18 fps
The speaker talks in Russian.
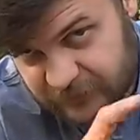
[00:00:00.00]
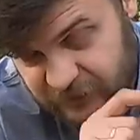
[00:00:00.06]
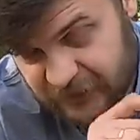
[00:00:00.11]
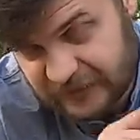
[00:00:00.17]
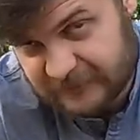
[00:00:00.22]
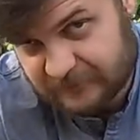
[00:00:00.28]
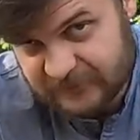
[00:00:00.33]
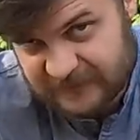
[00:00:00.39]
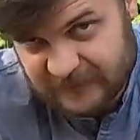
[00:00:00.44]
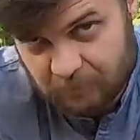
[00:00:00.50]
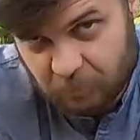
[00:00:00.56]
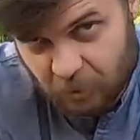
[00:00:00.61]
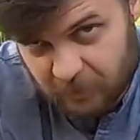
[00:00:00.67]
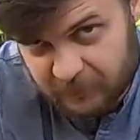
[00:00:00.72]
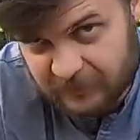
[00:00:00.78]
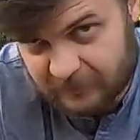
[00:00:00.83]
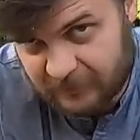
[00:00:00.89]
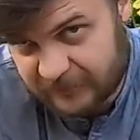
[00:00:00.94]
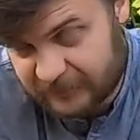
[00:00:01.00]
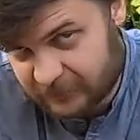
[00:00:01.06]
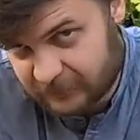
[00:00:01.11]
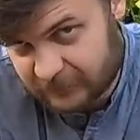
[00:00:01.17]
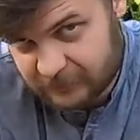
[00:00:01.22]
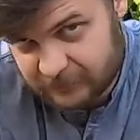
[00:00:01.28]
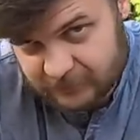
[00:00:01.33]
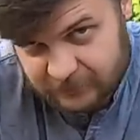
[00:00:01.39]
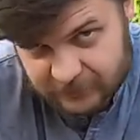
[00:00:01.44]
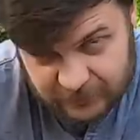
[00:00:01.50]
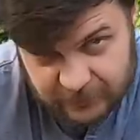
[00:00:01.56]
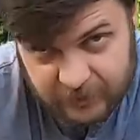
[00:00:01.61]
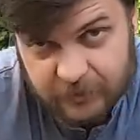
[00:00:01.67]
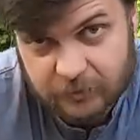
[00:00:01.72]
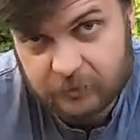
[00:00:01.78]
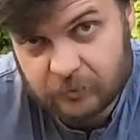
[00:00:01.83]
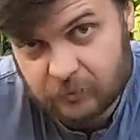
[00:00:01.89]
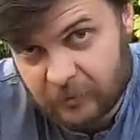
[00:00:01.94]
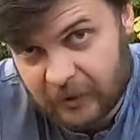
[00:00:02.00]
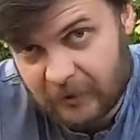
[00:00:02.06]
сейчас мы запомним это и у